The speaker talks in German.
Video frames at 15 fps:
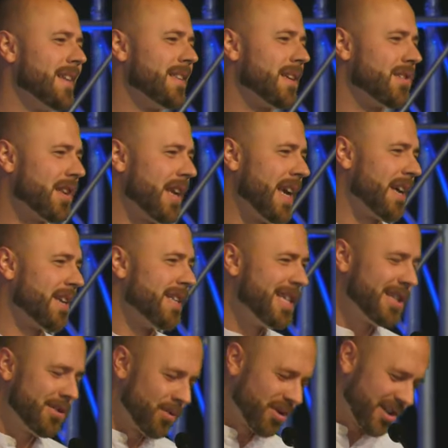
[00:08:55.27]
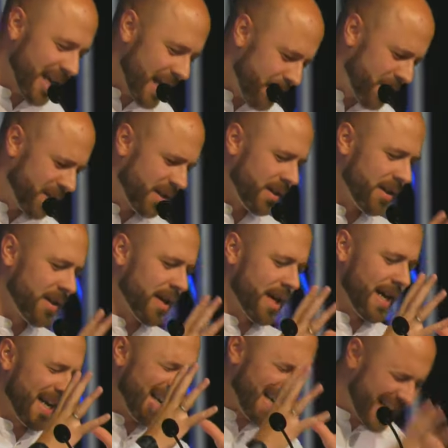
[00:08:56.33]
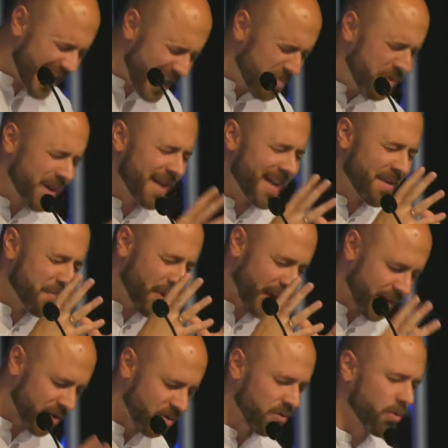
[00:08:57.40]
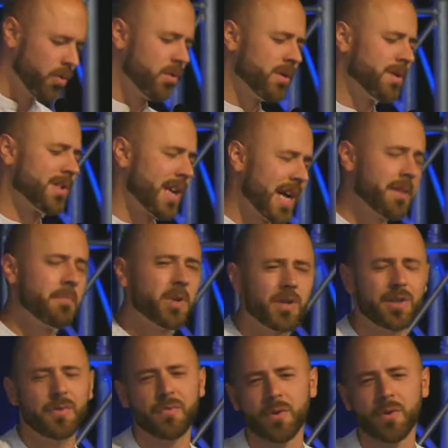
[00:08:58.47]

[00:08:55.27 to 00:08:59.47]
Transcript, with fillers: dass er nicht nur selbst die Liebe in Person sein möchte